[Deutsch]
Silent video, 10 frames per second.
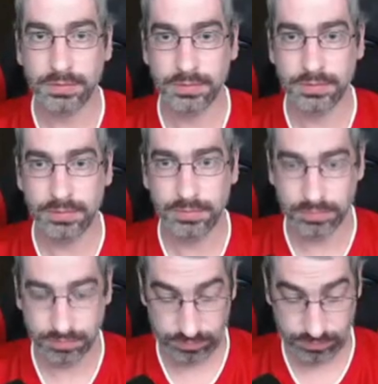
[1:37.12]
So.
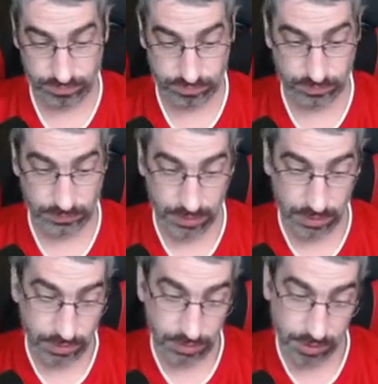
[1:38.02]

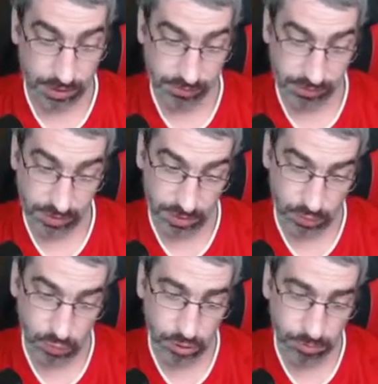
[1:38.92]
Dann haben wir
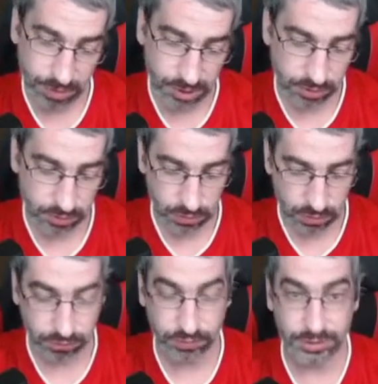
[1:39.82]
Luke
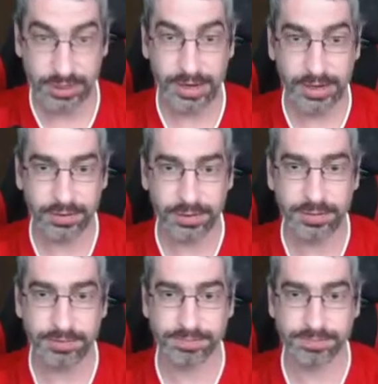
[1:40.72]
Bacchio von der Hertha.